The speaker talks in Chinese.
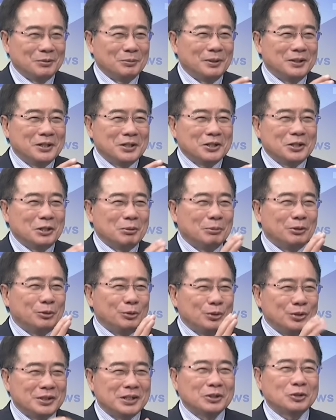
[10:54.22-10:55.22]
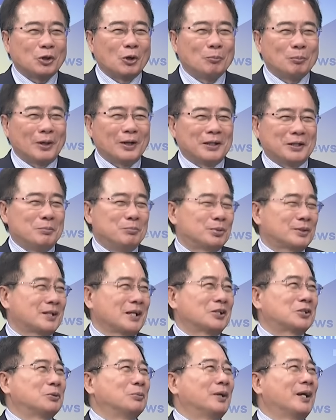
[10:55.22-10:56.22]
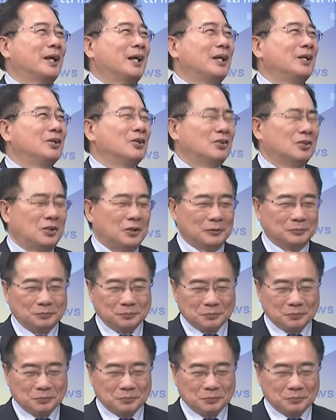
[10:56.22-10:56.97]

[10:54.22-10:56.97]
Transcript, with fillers: 们你们女性同胞可能不知道什么黑油哈。